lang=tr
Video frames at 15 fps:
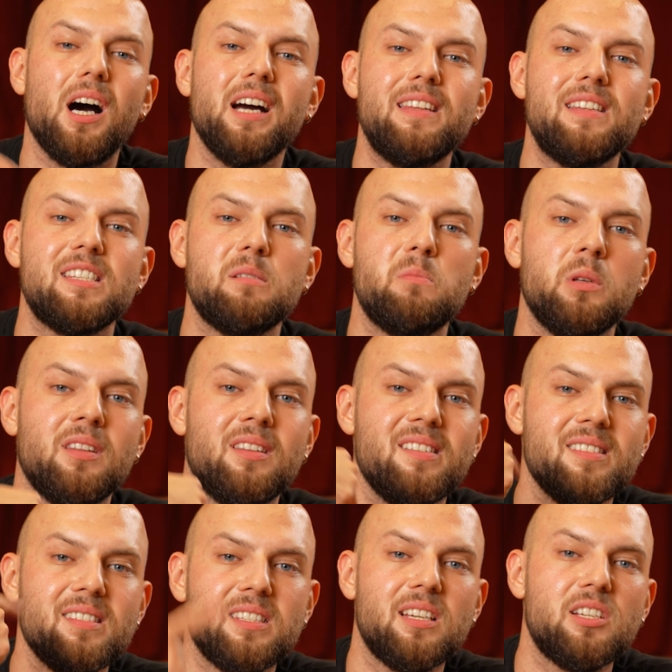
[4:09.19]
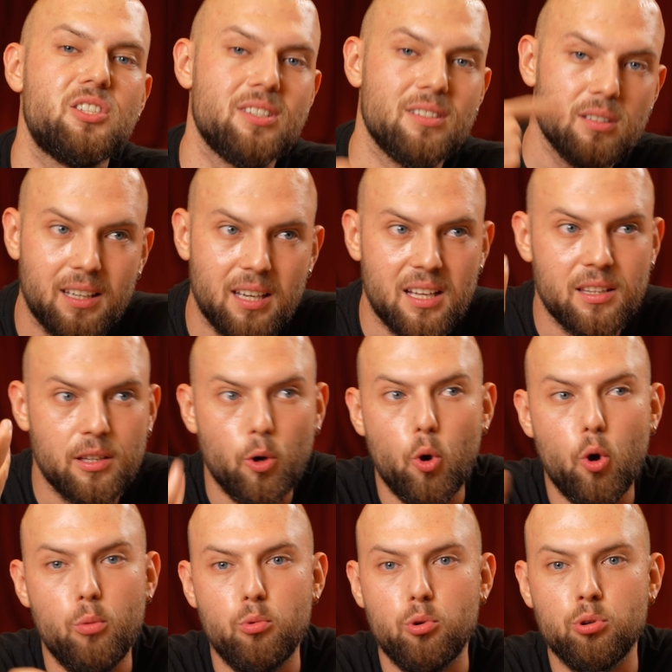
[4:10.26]
Aynı zamanda da saçın kendi
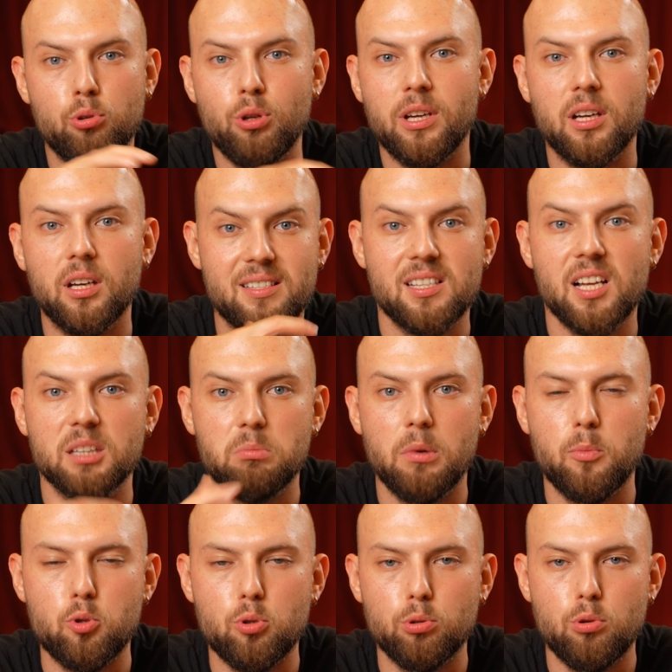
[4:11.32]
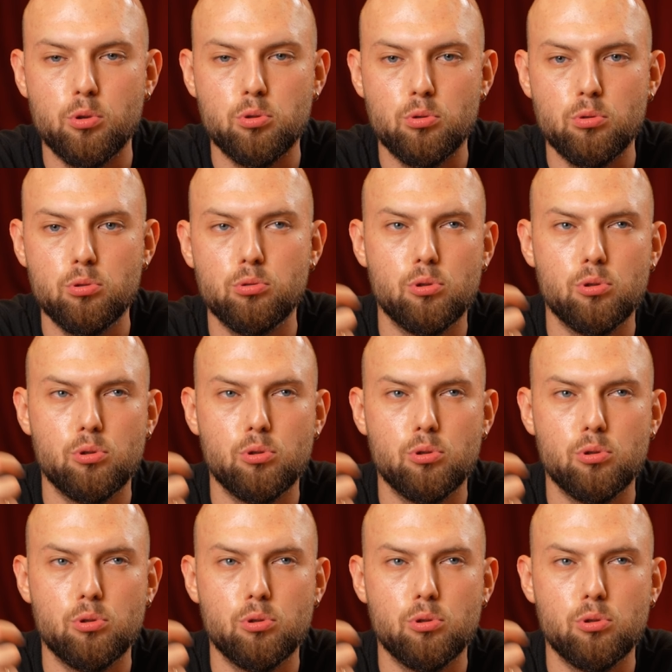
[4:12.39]
ömrünü de kısaltmamış oluyorsunuz.